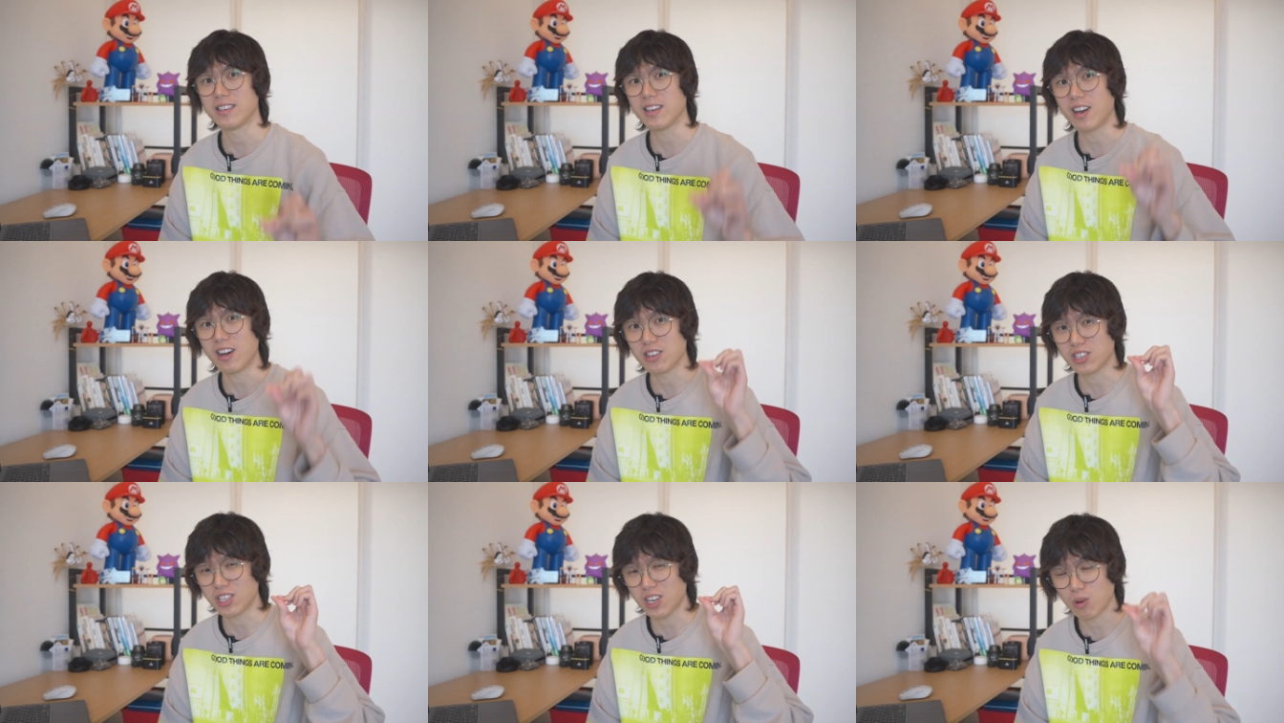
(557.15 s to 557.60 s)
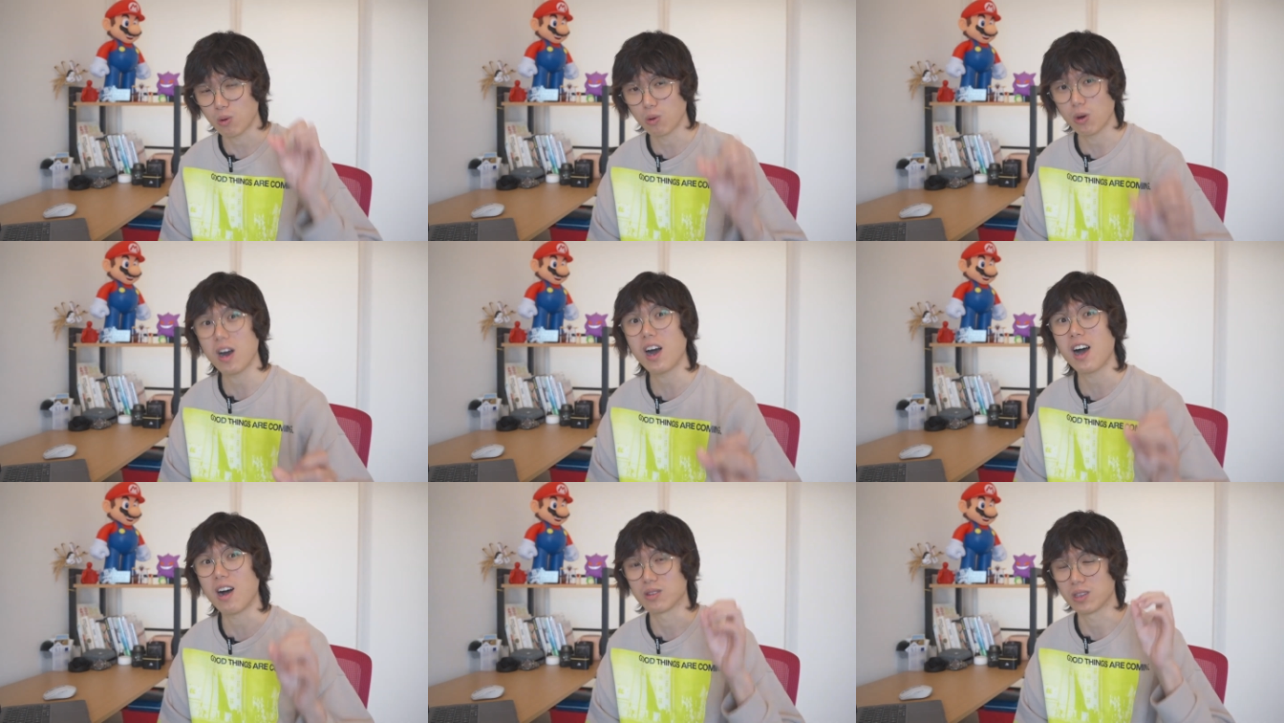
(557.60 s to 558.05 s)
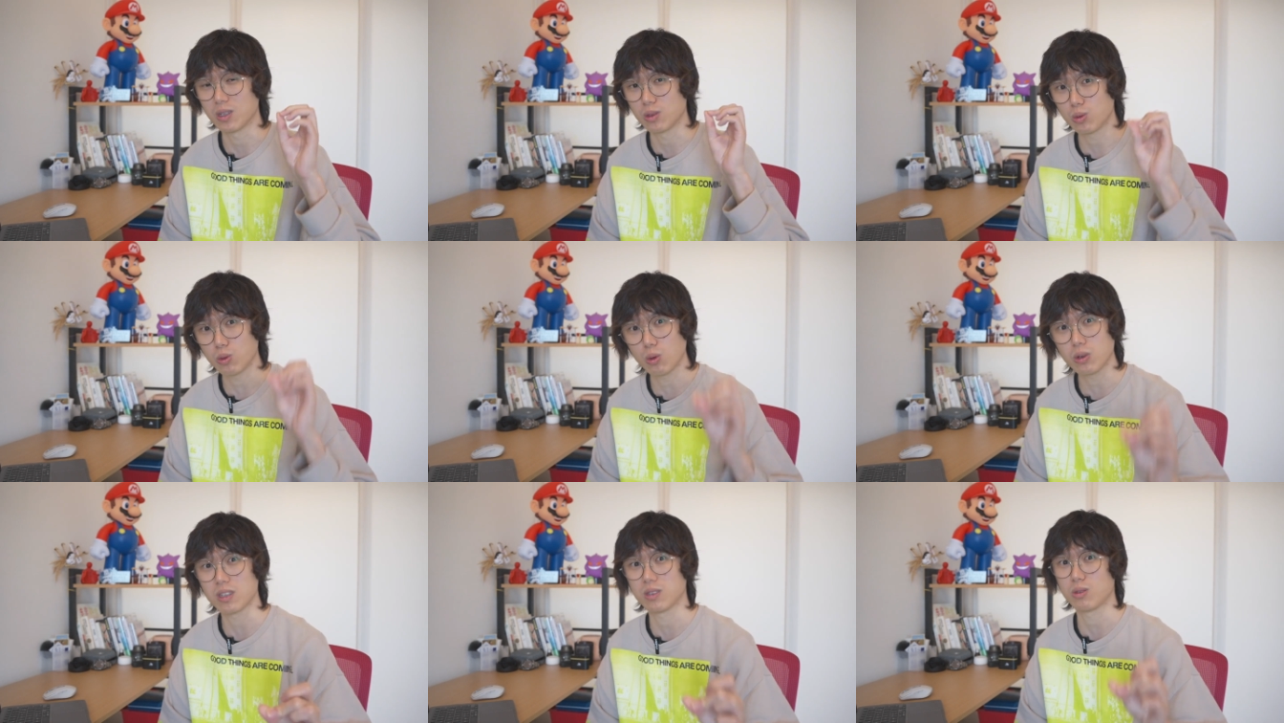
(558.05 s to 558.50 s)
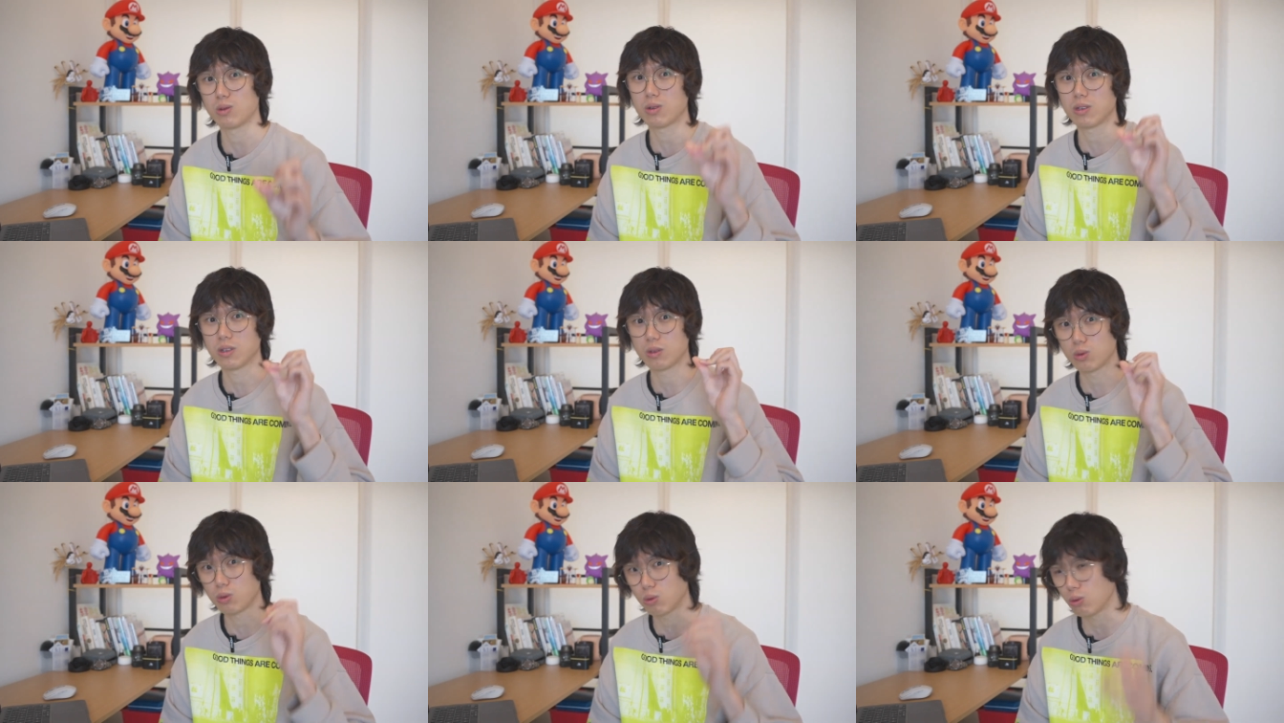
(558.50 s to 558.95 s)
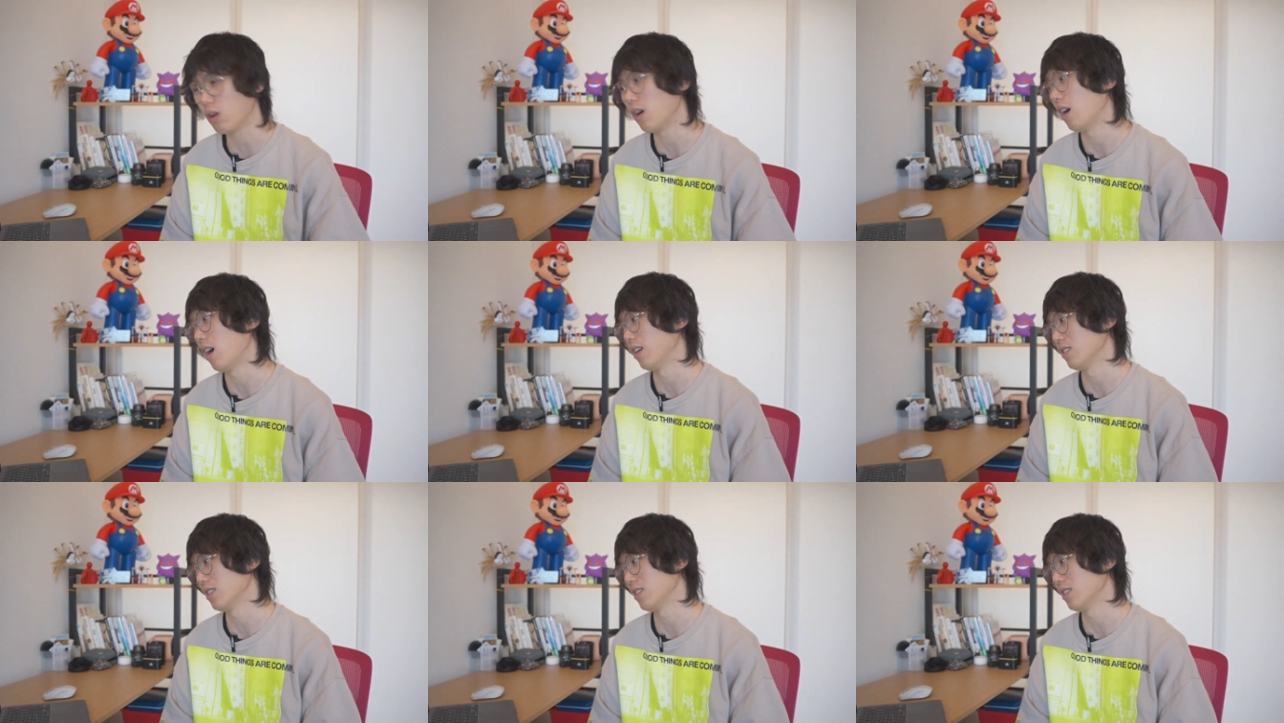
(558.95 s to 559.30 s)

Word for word: 要效果好得多得多得多啊！